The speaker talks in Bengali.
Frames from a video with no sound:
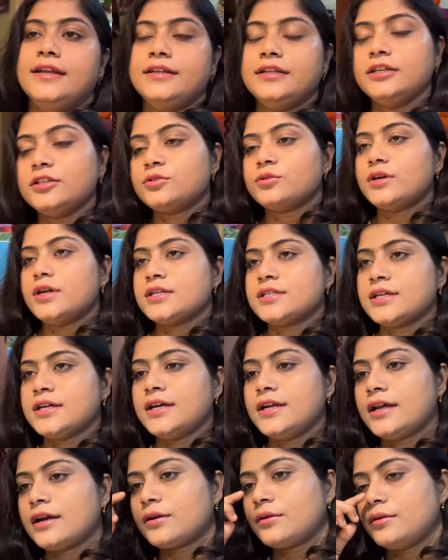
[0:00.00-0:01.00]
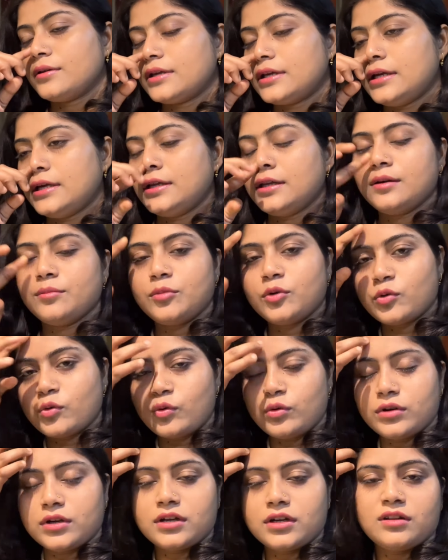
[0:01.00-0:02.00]
ডিশ ওয়াশার এখন কি নেব
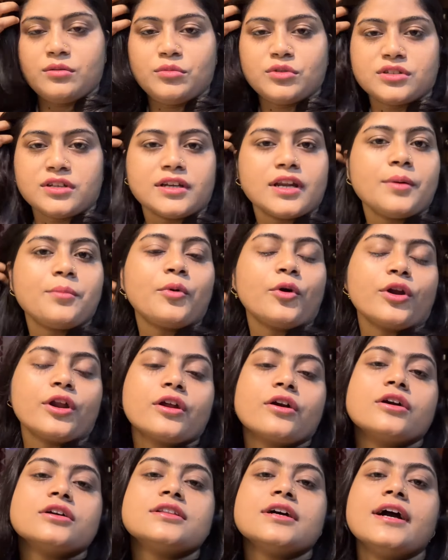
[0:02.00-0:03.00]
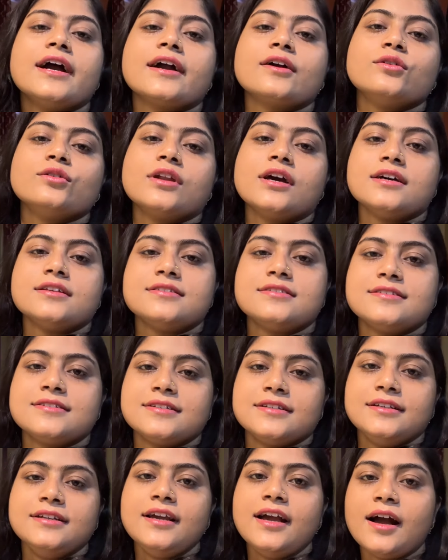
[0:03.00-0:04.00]
কোনটা নেব সেটা পরের কথা এখন
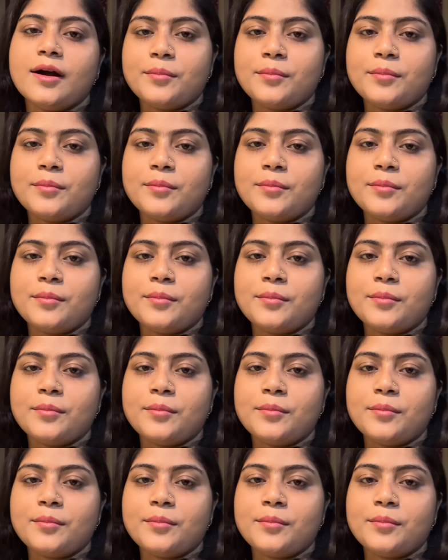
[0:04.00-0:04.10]
আসছি